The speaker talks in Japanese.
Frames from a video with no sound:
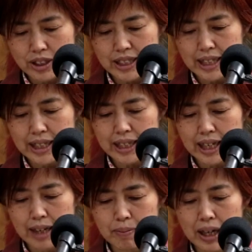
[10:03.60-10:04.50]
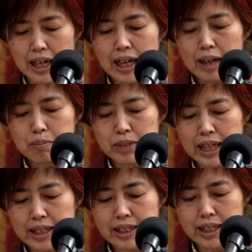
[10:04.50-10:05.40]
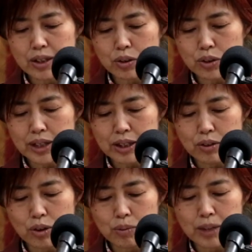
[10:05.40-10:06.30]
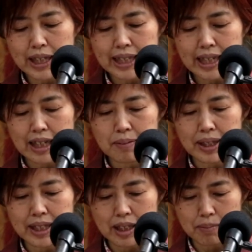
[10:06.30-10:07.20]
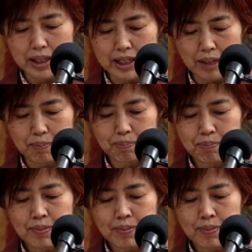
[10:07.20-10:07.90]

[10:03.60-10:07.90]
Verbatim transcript: を知らなければ、虚しいことだと思わなければなりません。